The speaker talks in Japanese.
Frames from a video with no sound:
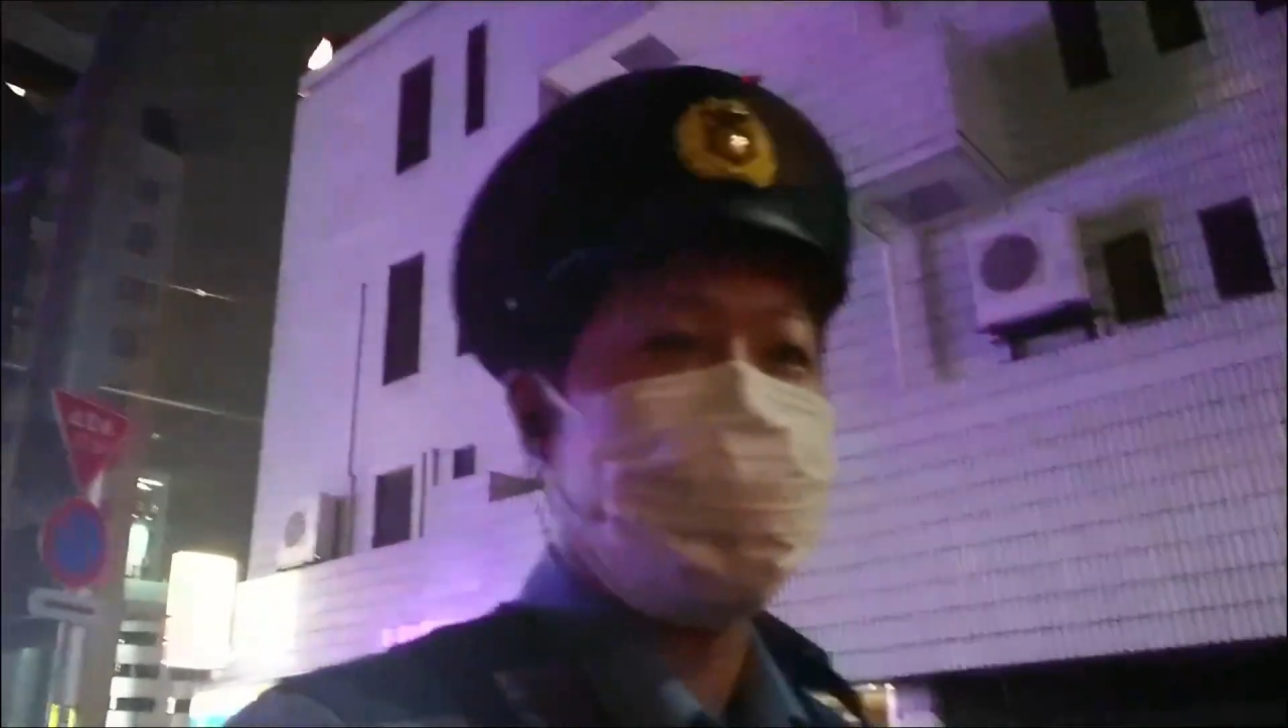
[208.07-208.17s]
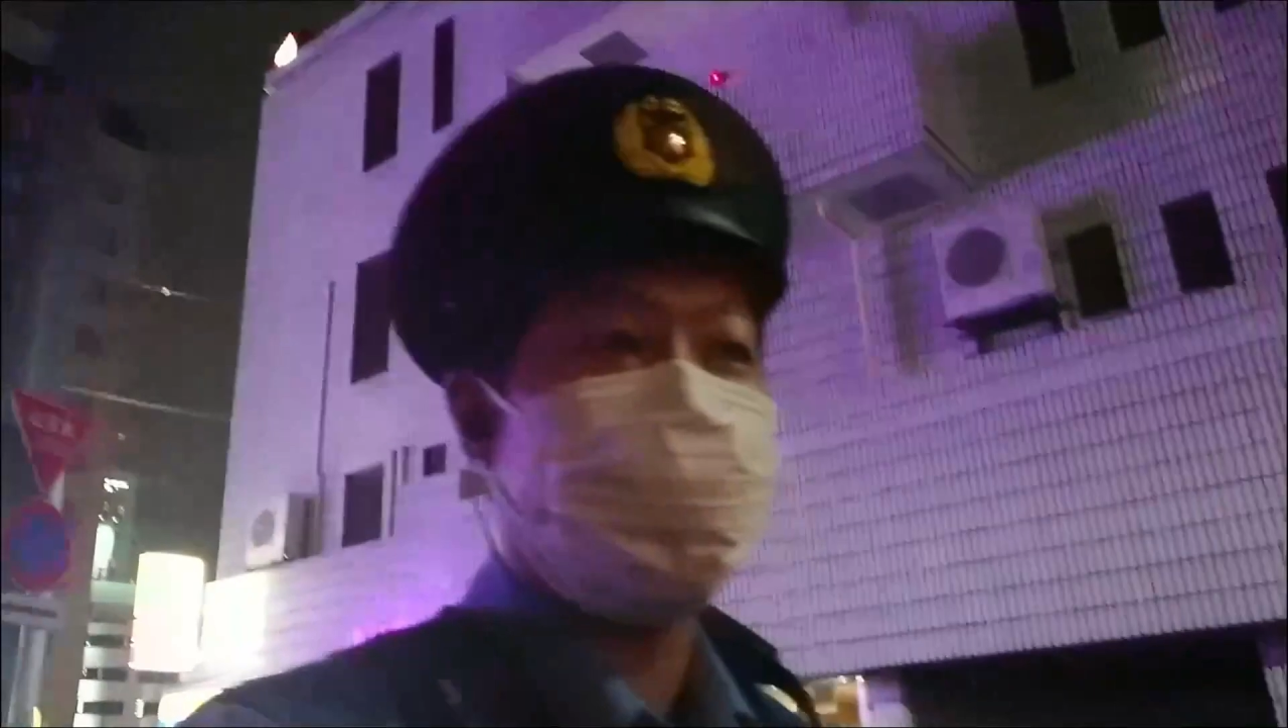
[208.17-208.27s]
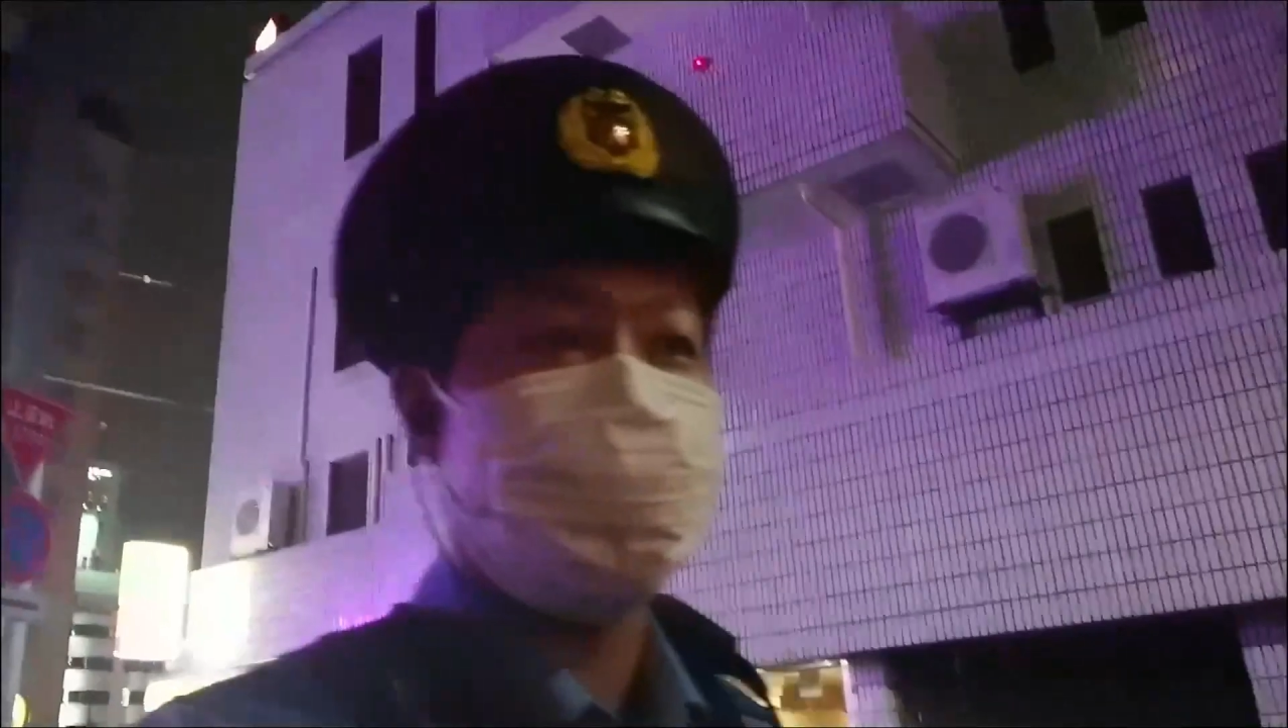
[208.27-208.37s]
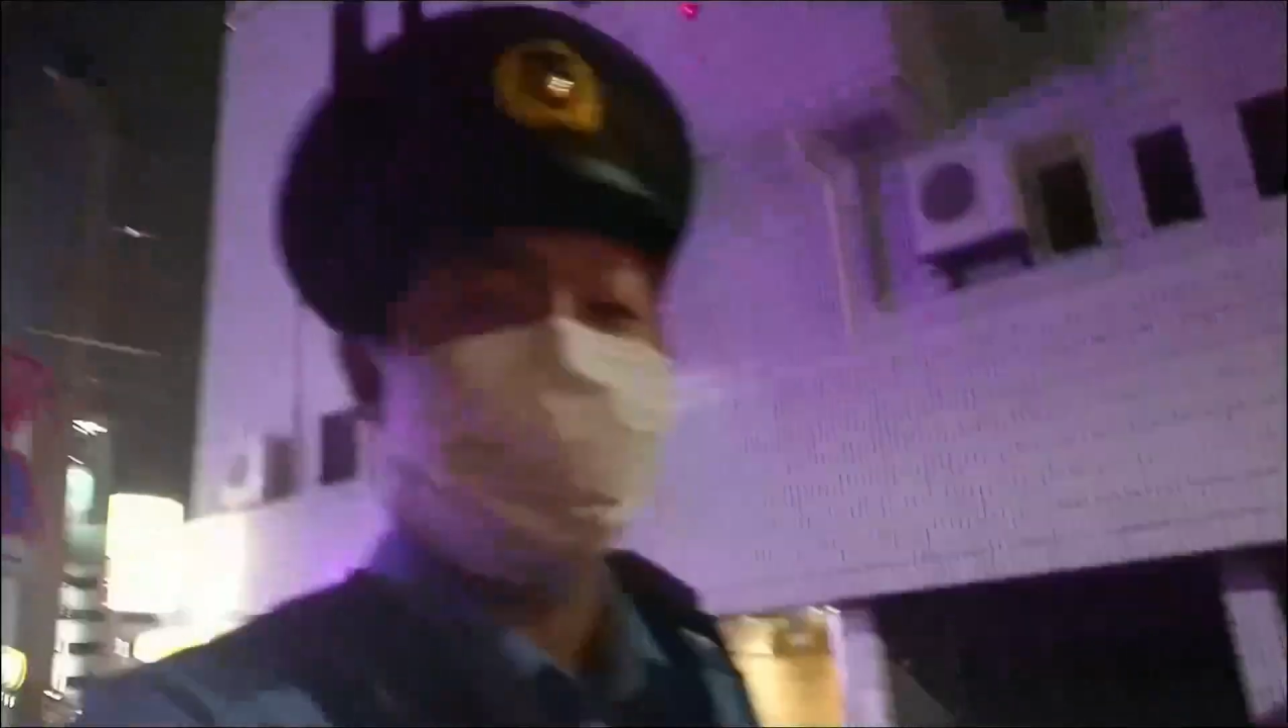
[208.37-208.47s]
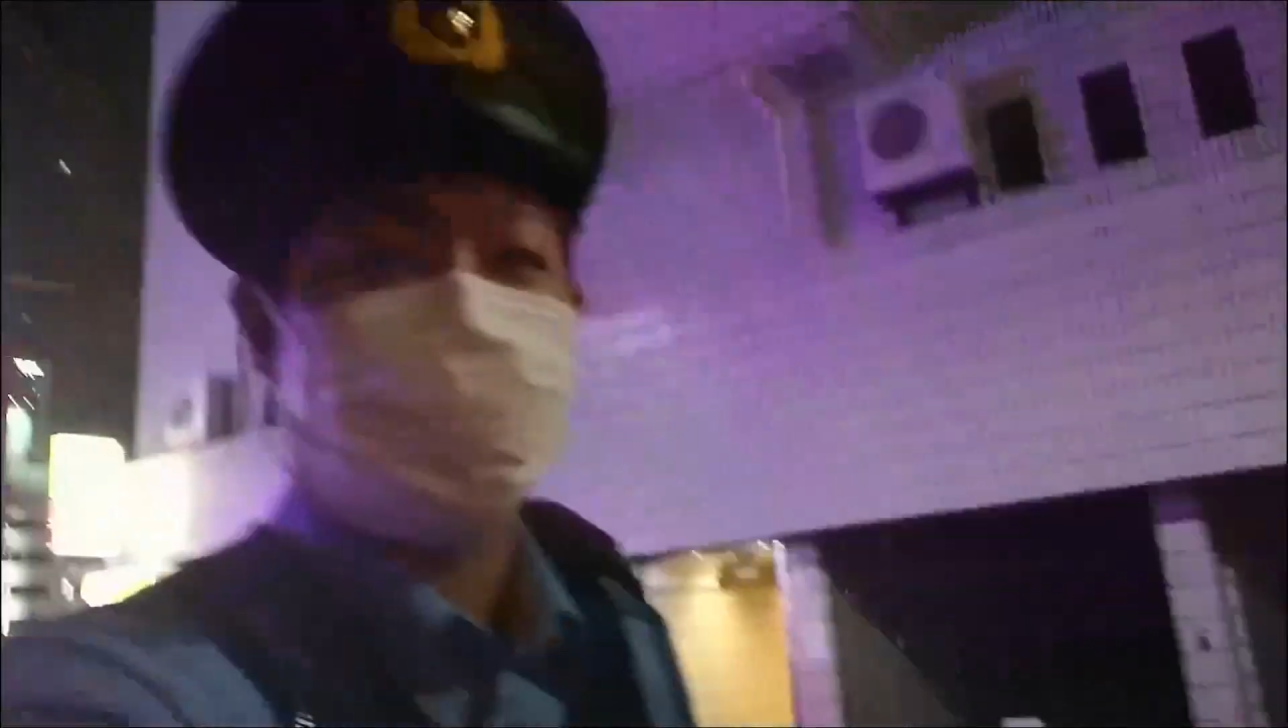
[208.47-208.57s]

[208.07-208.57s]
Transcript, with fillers: んで言うんだった